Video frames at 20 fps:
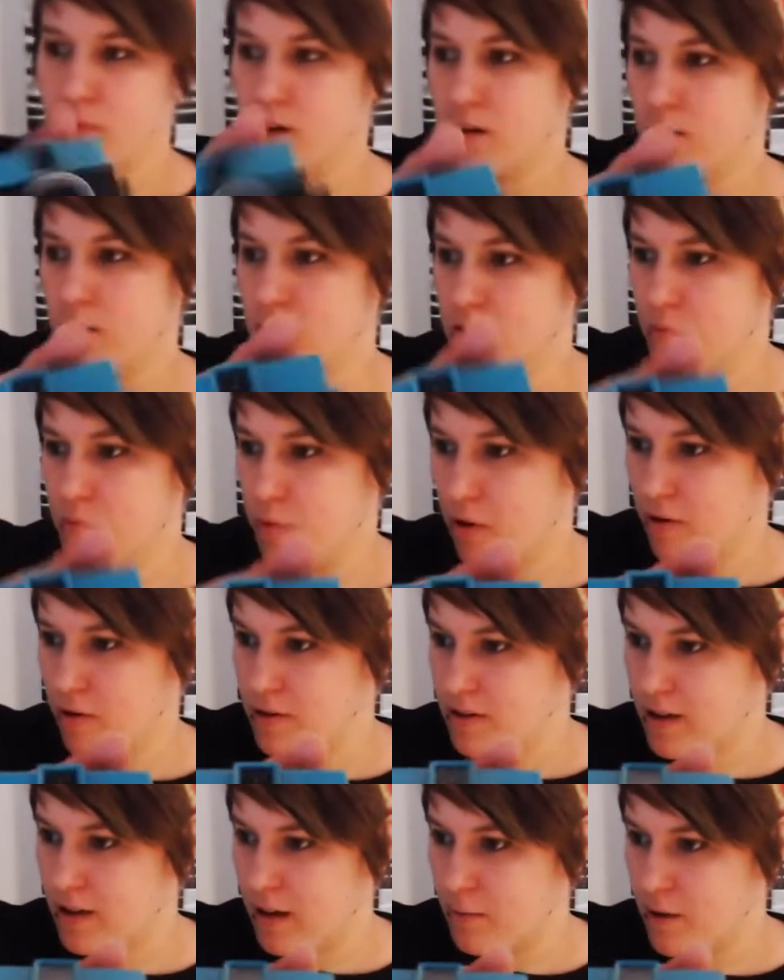eine
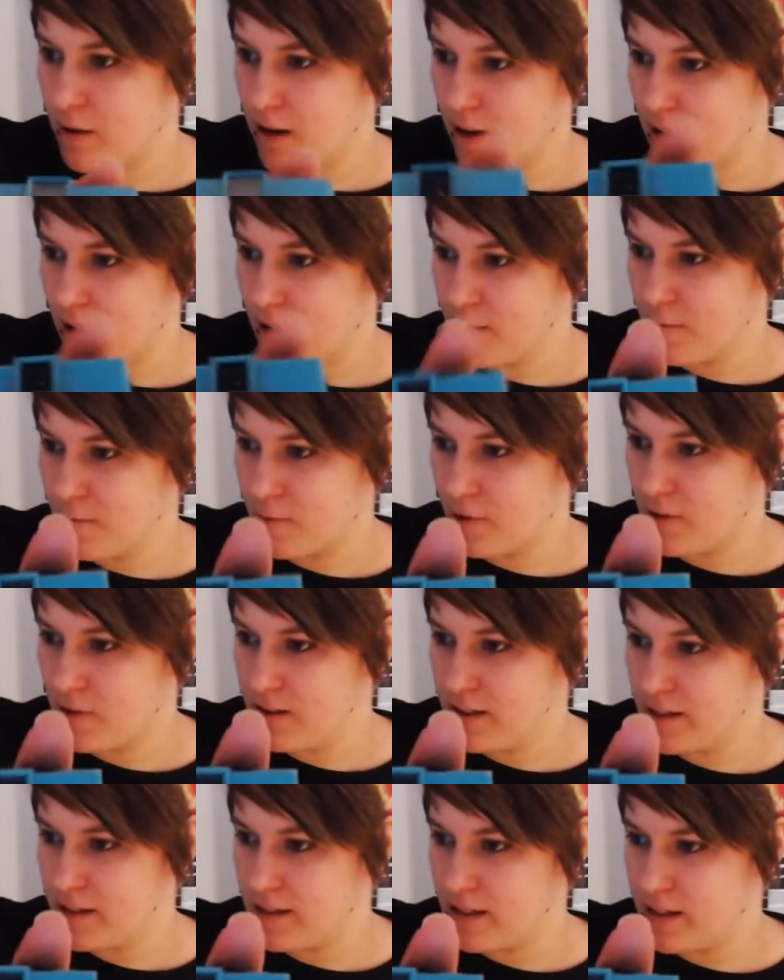Pocket-Kamera, voll
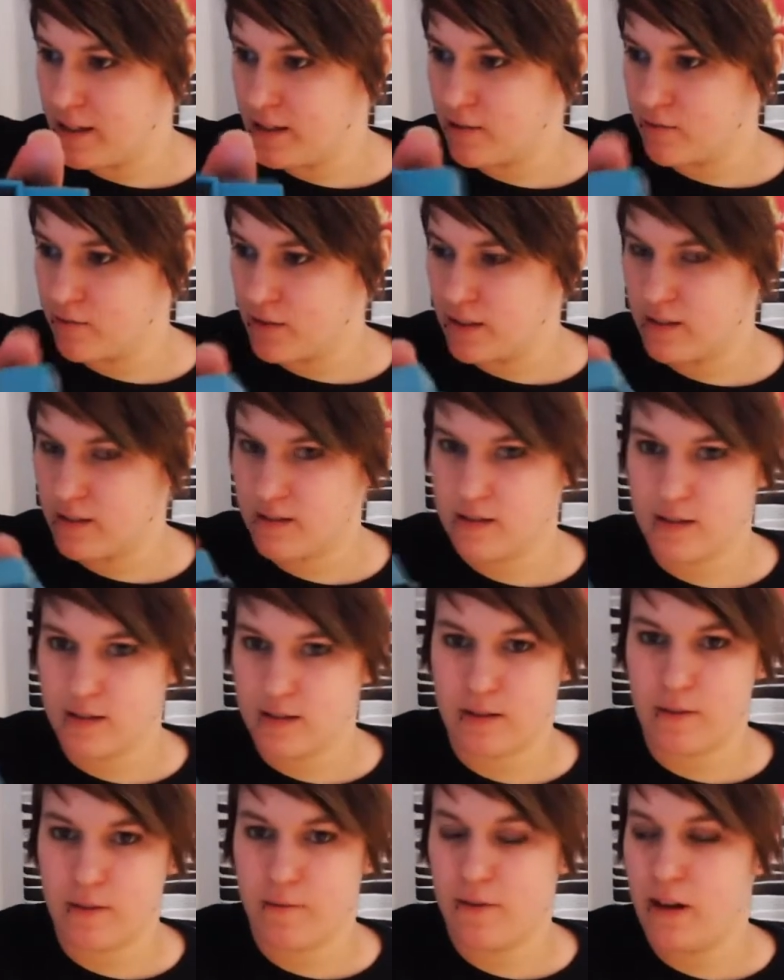niedlich. Und
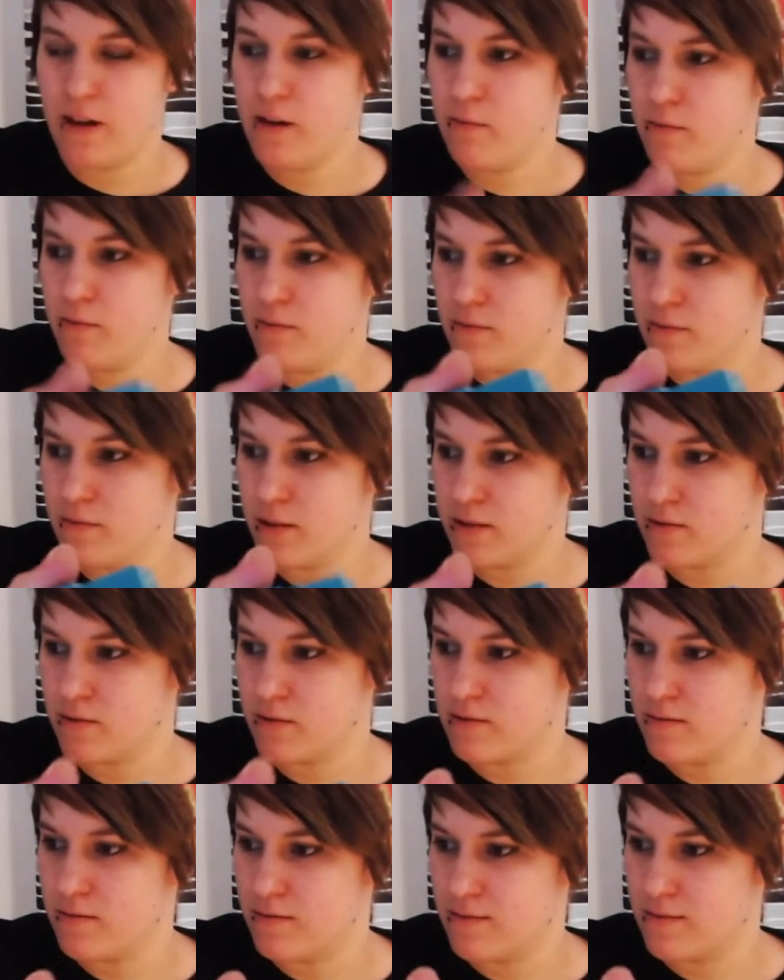der Film, also
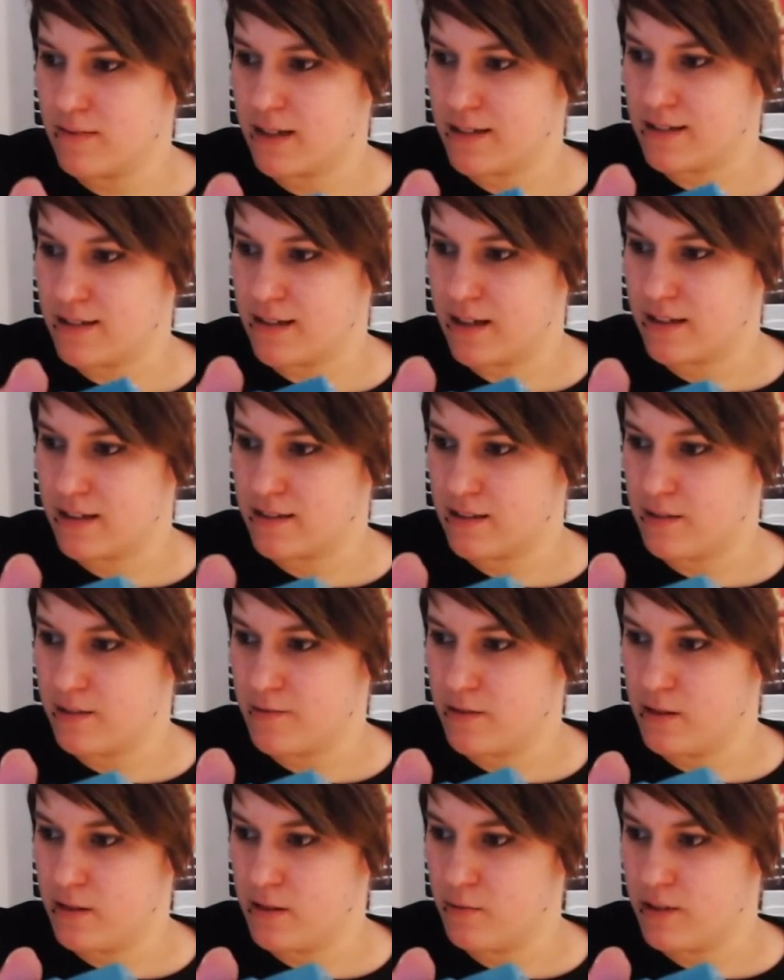das da ist der
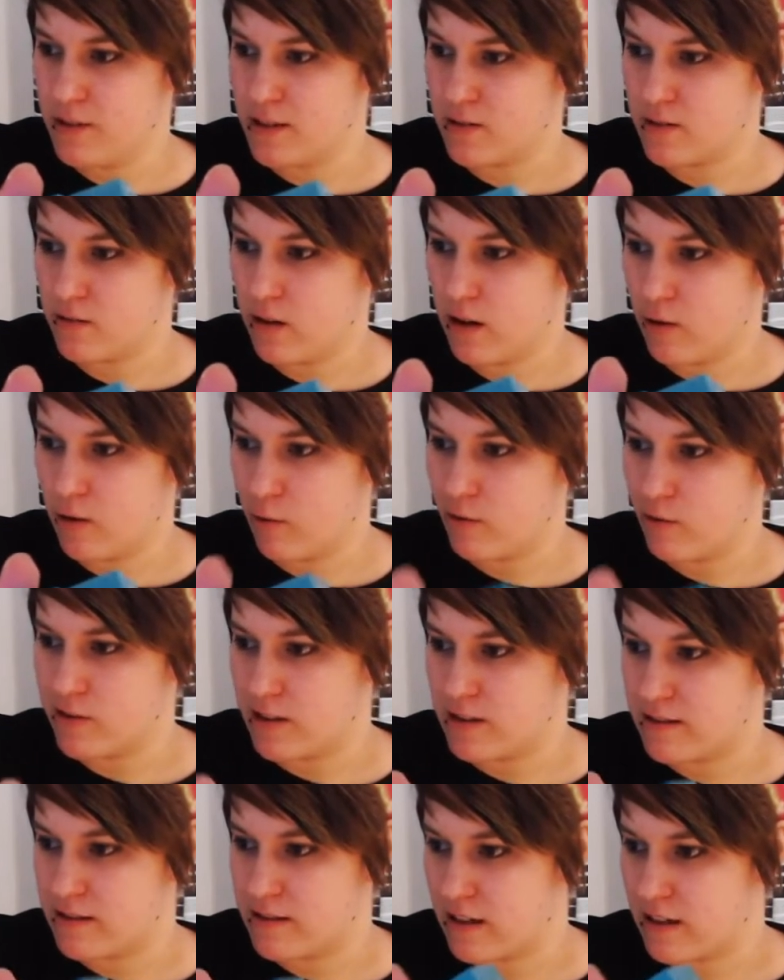Film, der ist sogar größer
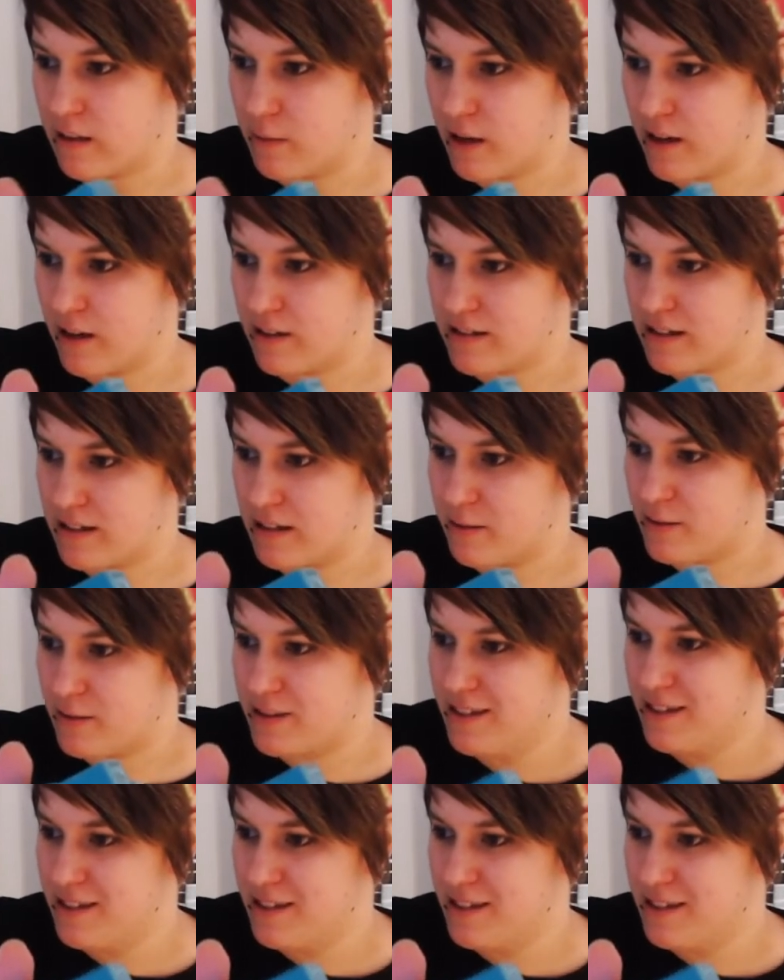als die Kamera selbst.